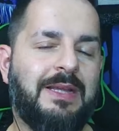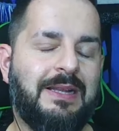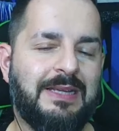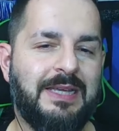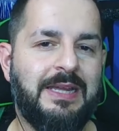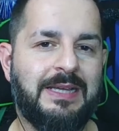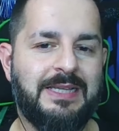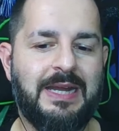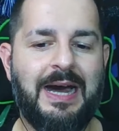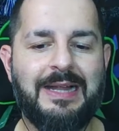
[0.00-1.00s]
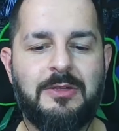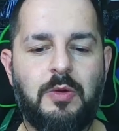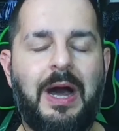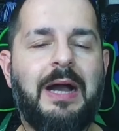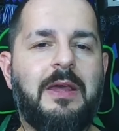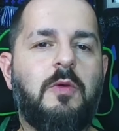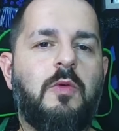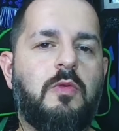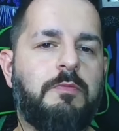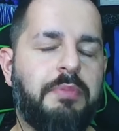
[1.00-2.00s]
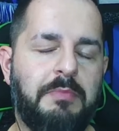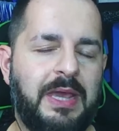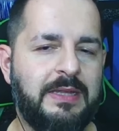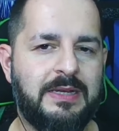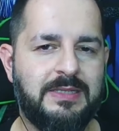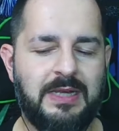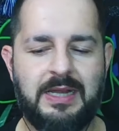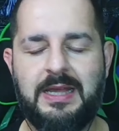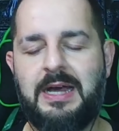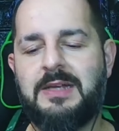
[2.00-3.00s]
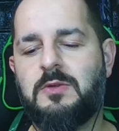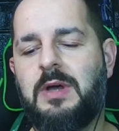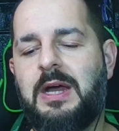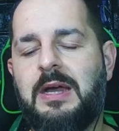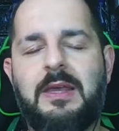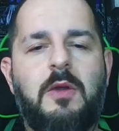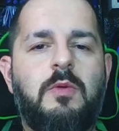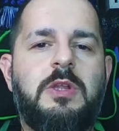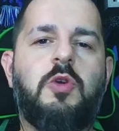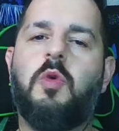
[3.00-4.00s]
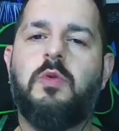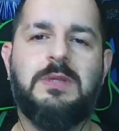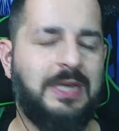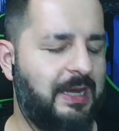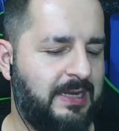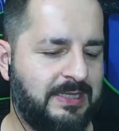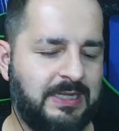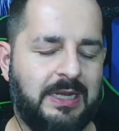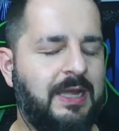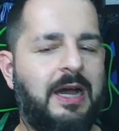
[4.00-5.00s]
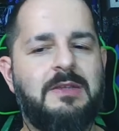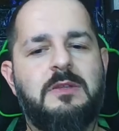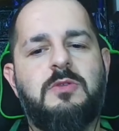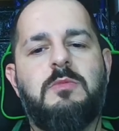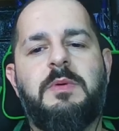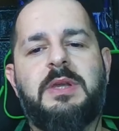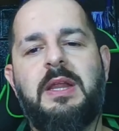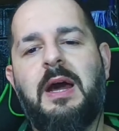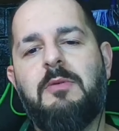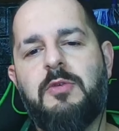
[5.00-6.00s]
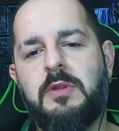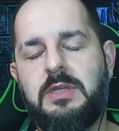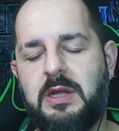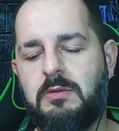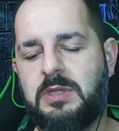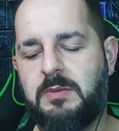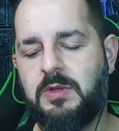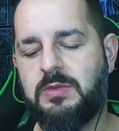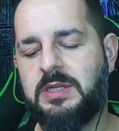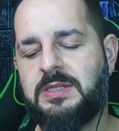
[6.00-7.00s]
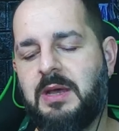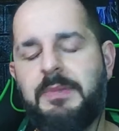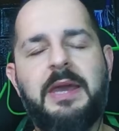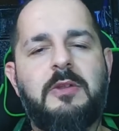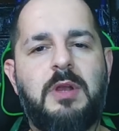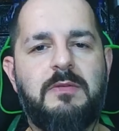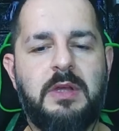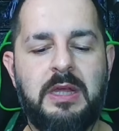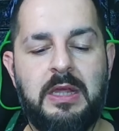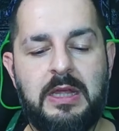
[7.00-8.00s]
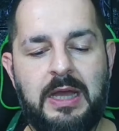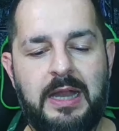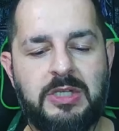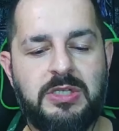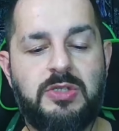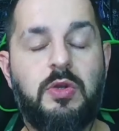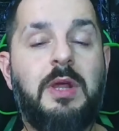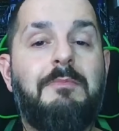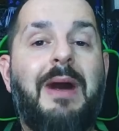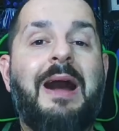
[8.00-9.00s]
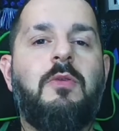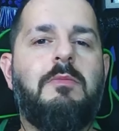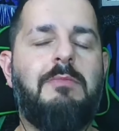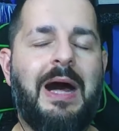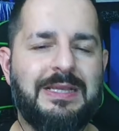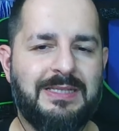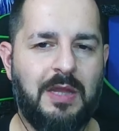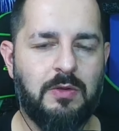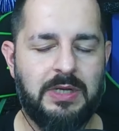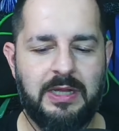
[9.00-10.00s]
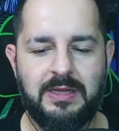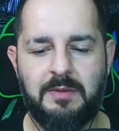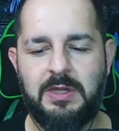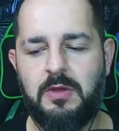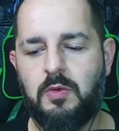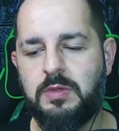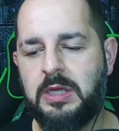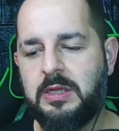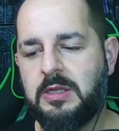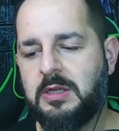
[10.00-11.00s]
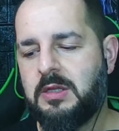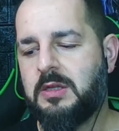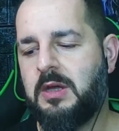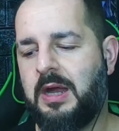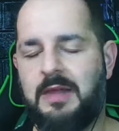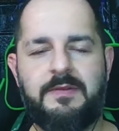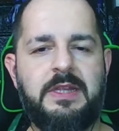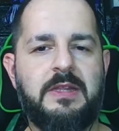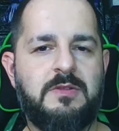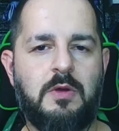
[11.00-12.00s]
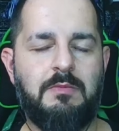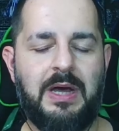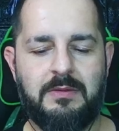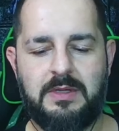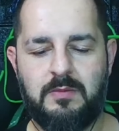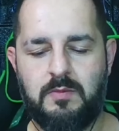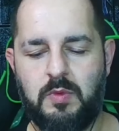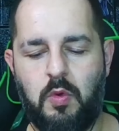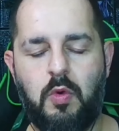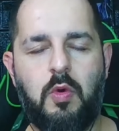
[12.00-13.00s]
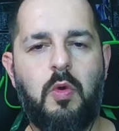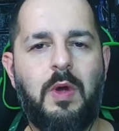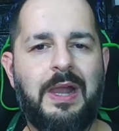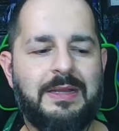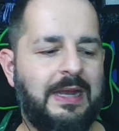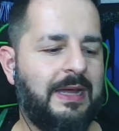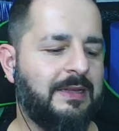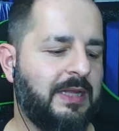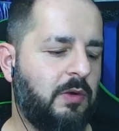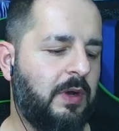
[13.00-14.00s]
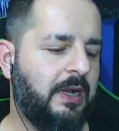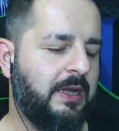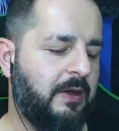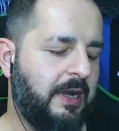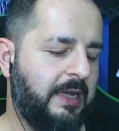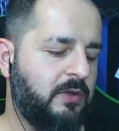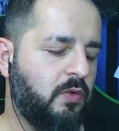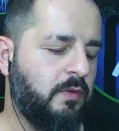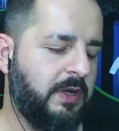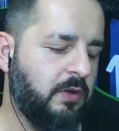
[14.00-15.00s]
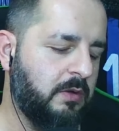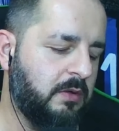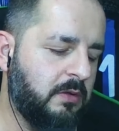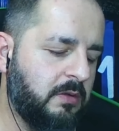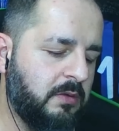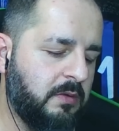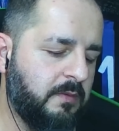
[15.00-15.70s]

la Serie A sarà altro, anche con Cop Miners nel caso, anche con Nico Gonzalez nel caso, insomma, perché la Fiorentina, ultime notizie, ha aperto la, alla cessione, ma non bastano 30 milioni. Alla fine, insomma, o, o all'Atalanta o alla, alla Juve eh,